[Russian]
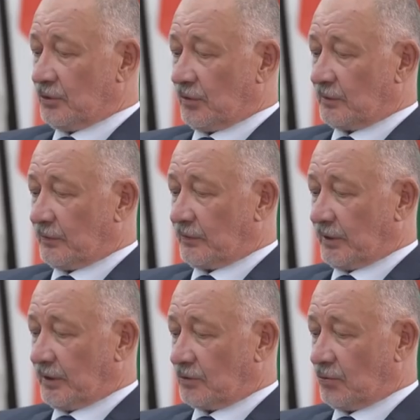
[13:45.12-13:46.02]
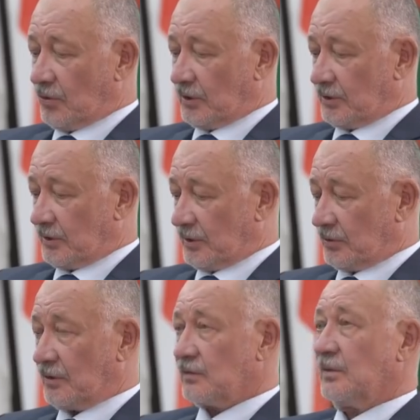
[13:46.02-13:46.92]
еще раз повторяю, стройка
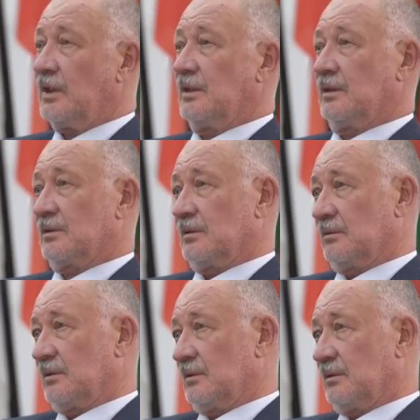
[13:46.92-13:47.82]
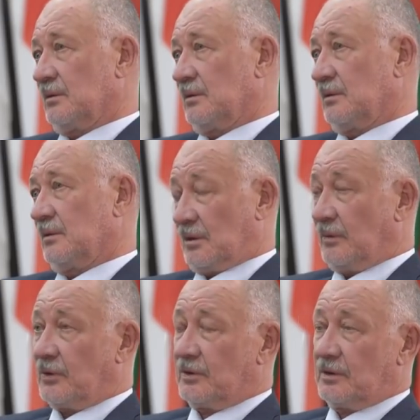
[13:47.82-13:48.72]
началась у нас в мае, на самом деле, и
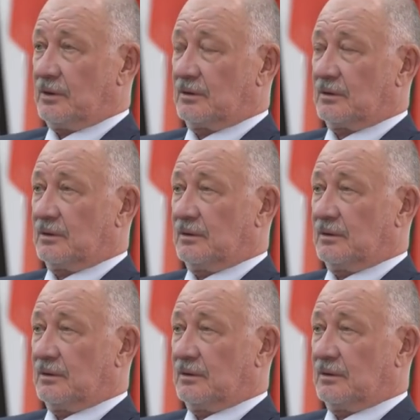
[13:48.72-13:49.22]
она продолжается.